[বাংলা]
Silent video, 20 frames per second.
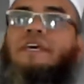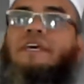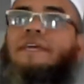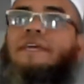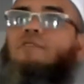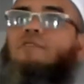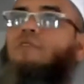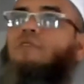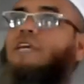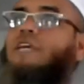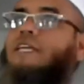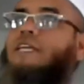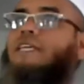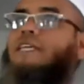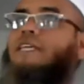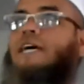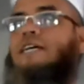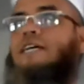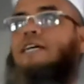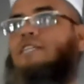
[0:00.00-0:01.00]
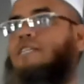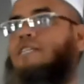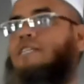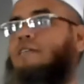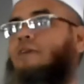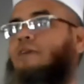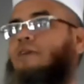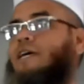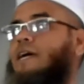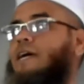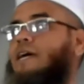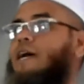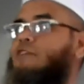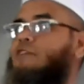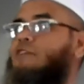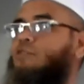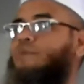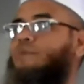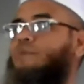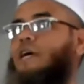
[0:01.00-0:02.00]
এ দুনিয়াতে আসা যাওয়া এক
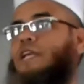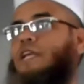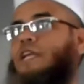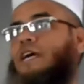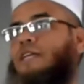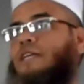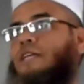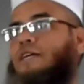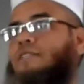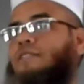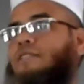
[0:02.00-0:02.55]
আজব কারখানা